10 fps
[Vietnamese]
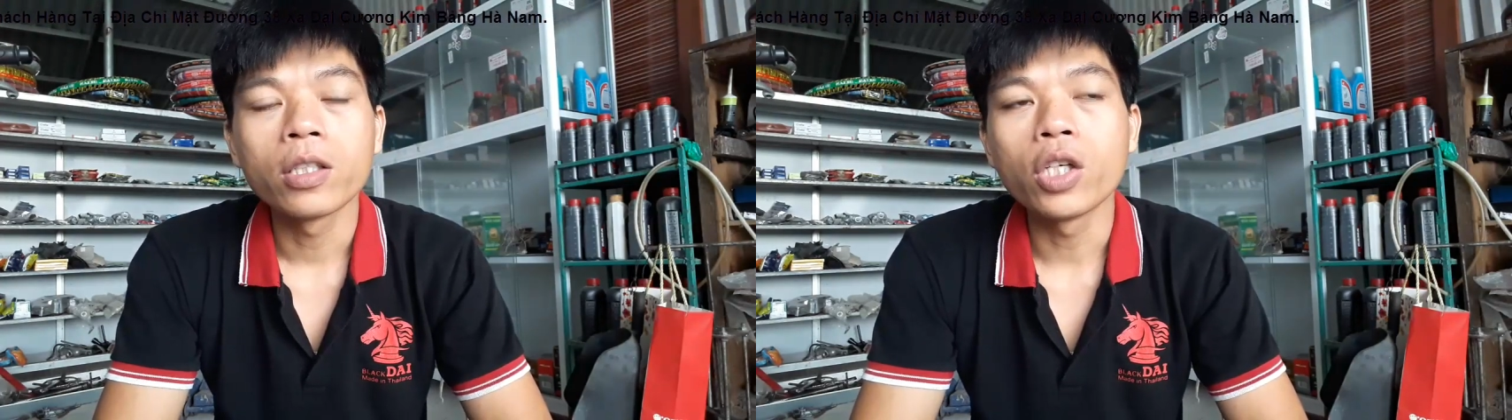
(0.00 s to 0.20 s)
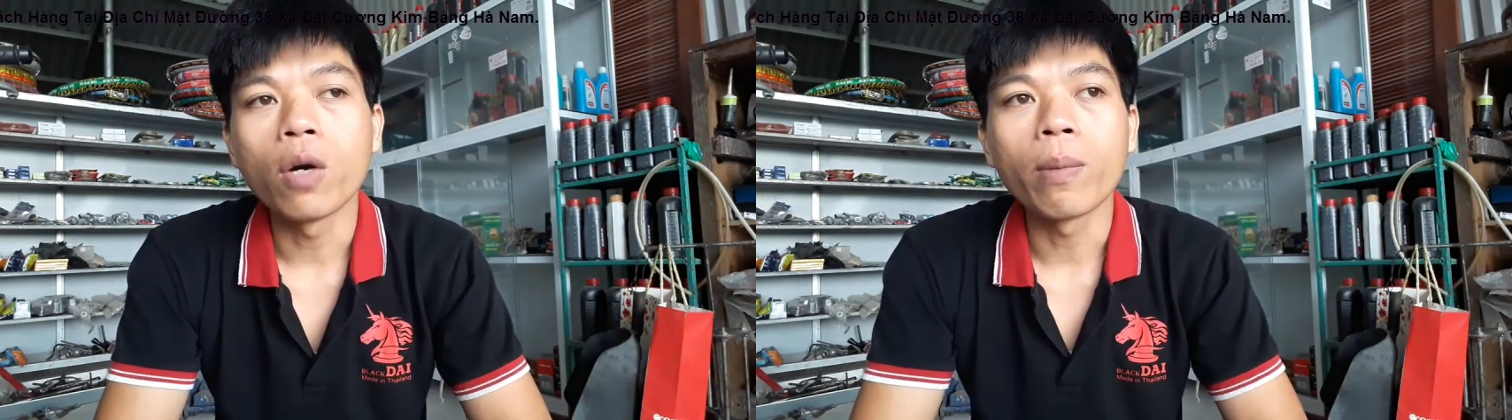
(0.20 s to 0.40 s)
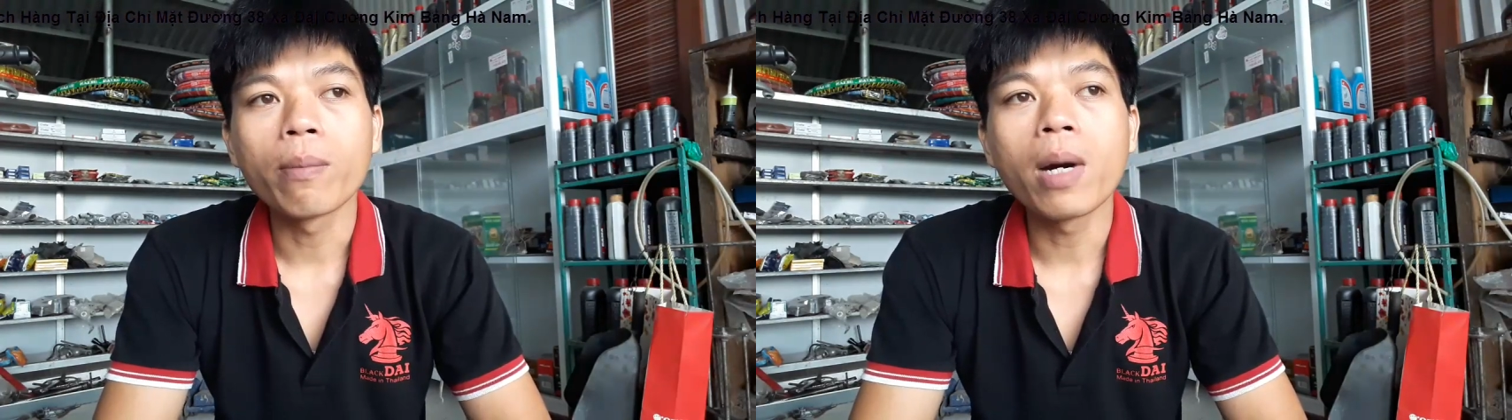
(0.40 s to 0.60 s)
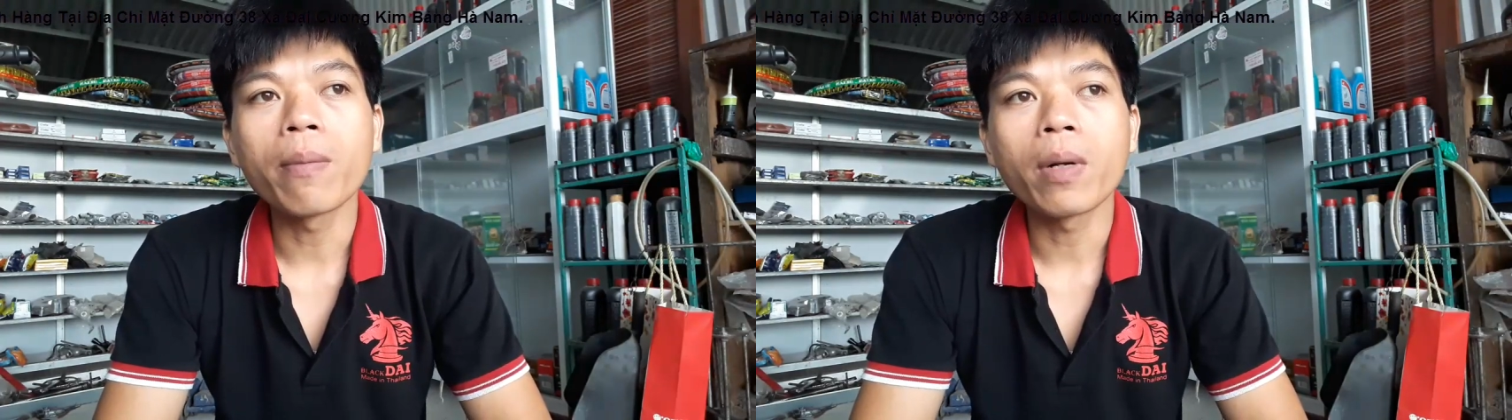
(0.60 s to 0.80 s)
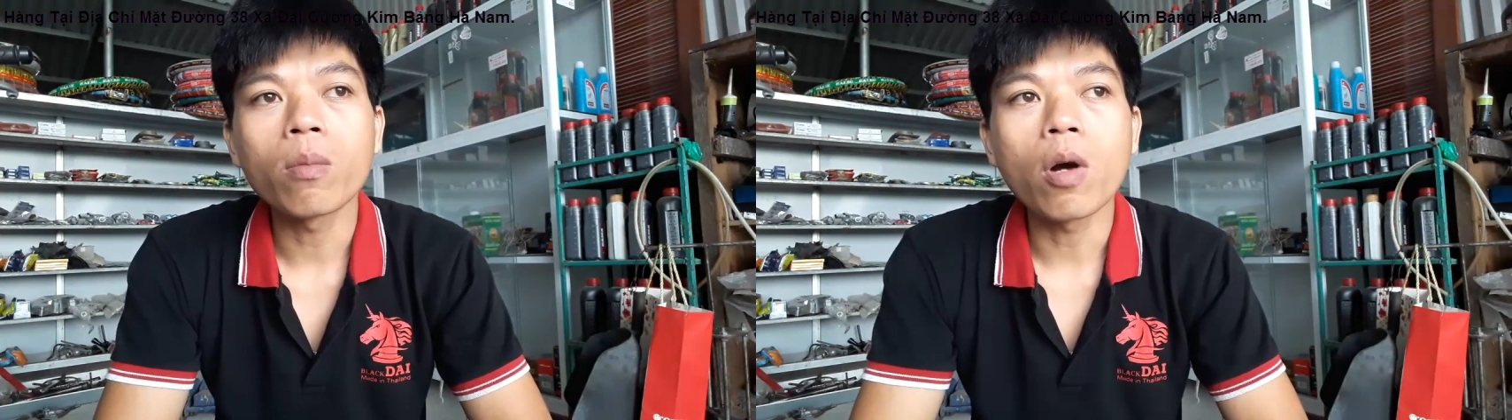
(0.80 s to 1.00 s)
chiều mình bận
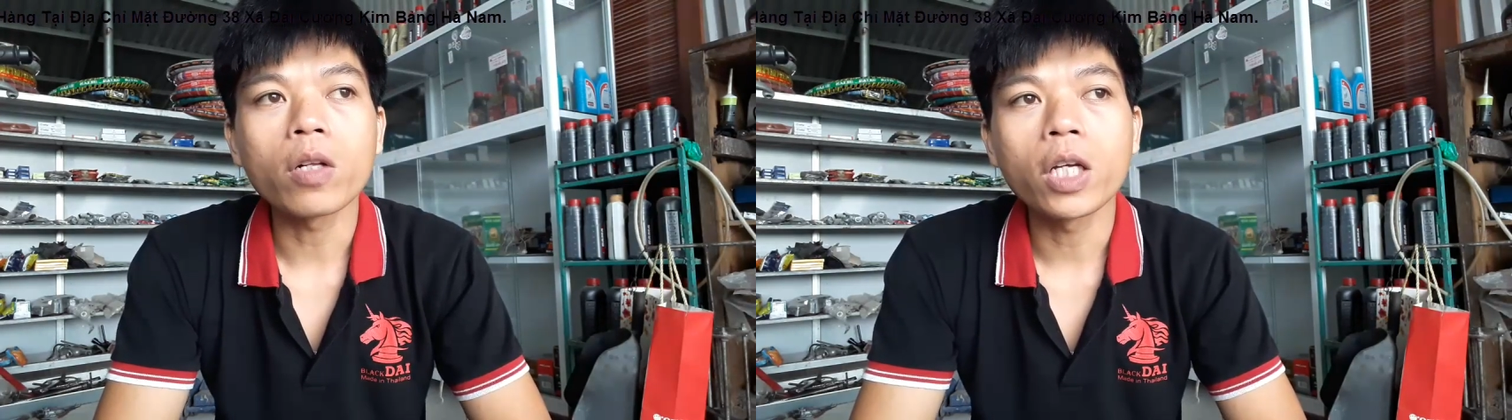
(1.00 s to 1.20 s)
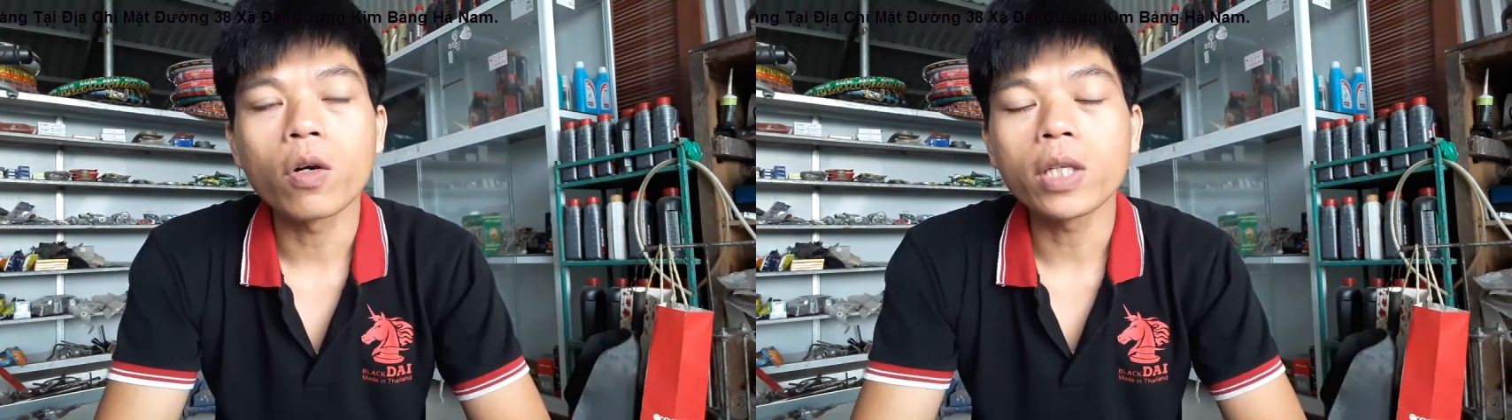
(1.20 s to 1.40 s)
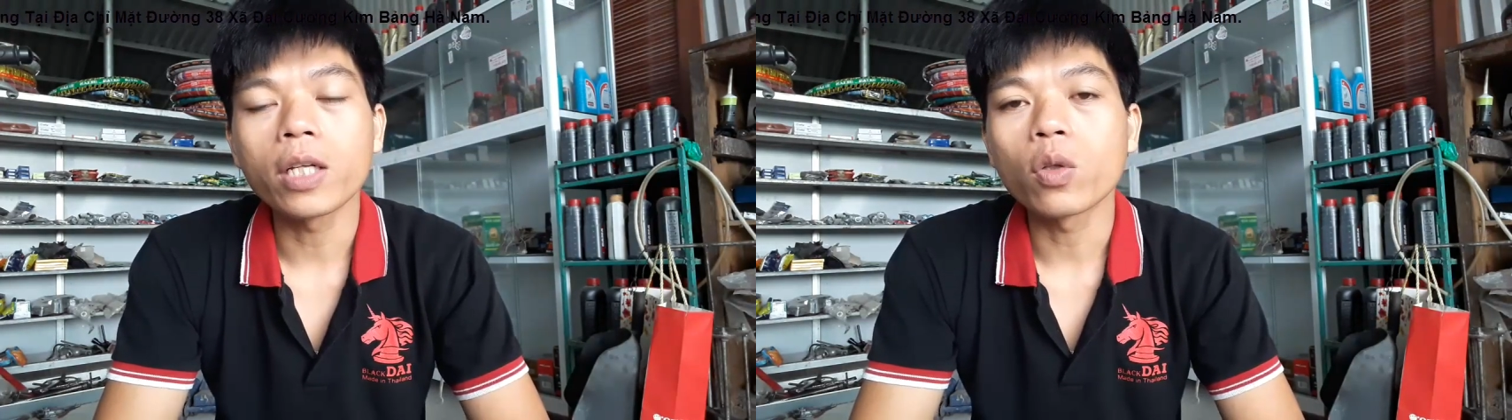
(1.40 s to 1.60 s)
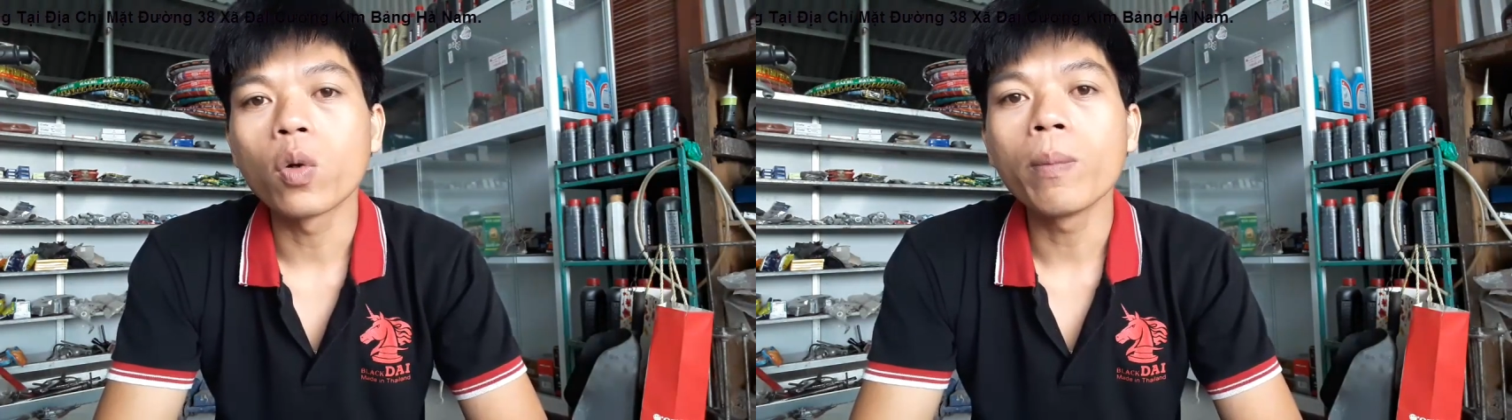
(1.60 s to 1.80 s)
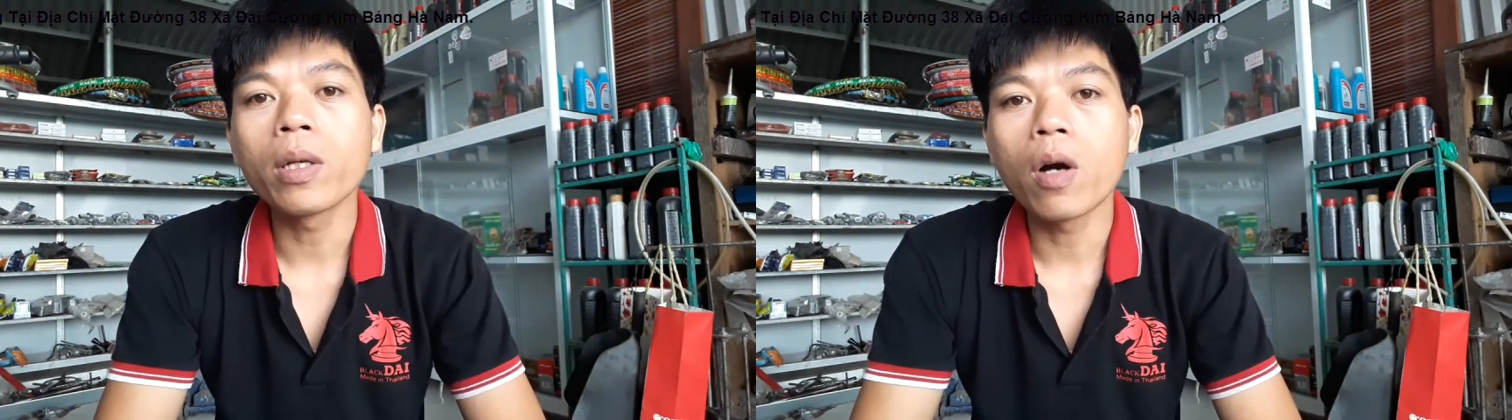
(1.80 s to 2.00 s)
mình không đọc thì có thể tối mình